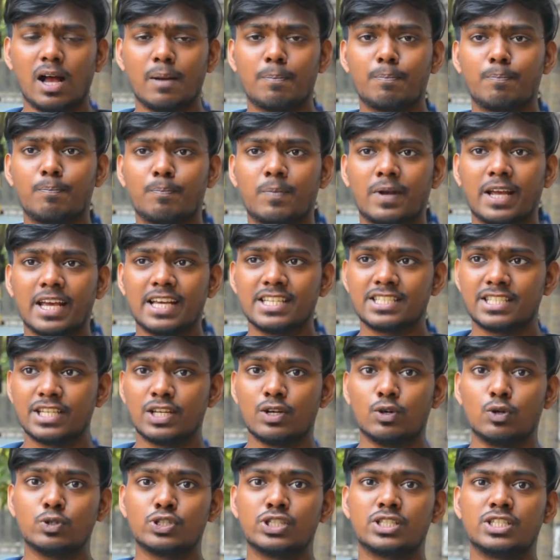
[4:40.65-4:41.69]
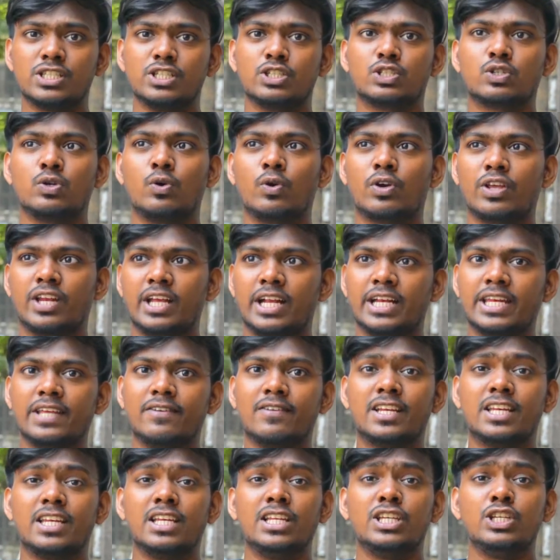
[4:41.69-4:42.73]
आप कैसे उस चीज़ को
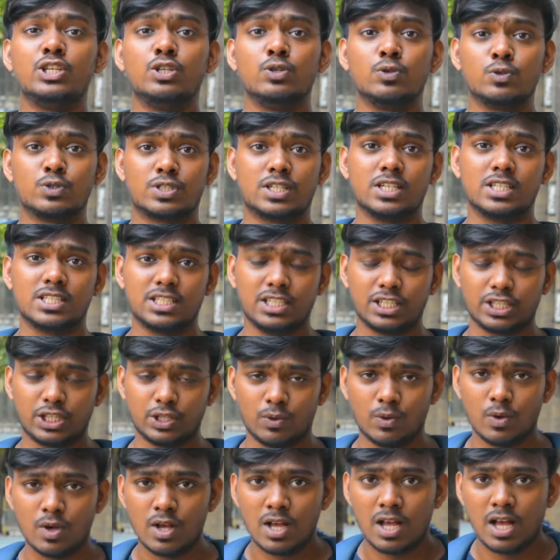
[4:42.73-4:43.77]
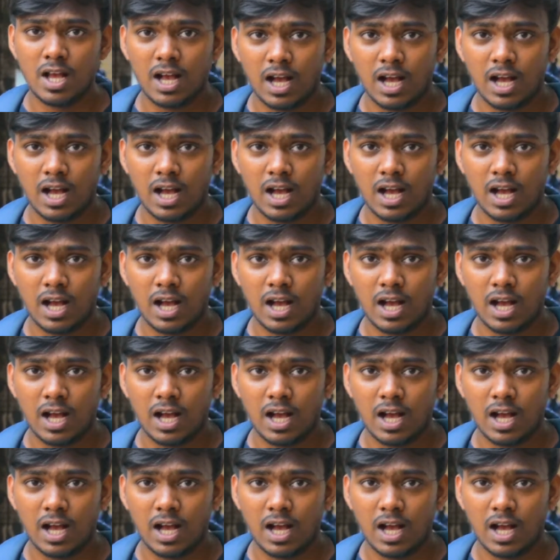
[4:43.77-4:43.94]
क्रिएटिविटी यूज़ कर सकते हो